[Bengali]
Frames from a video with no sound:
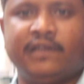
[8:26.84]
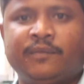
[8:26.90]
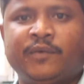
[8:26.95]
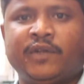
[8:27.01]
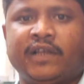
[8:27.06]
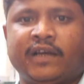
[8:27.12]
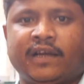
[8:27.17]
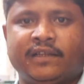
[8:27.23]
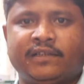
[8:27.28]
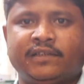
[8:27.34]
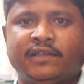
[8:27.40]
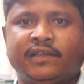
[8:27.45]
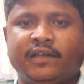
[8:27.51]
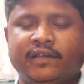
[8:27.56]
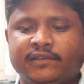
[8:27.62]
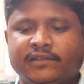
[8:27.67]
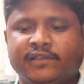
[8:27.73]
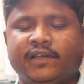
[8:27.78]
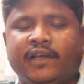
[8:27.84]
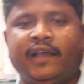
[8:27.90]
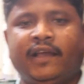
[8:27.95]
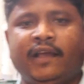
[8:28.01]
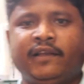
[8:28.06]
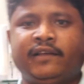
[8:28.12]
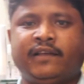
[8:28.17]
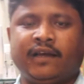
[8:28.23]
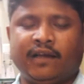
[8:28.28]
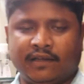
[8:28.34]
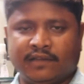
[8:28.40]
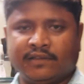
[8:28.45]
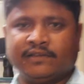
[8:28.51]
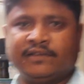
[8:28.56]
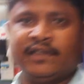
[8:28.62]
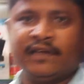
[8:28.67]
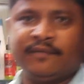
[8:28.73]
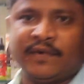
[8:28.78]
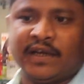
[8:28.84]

ডেমো দেখাচ্ছি এইটা যে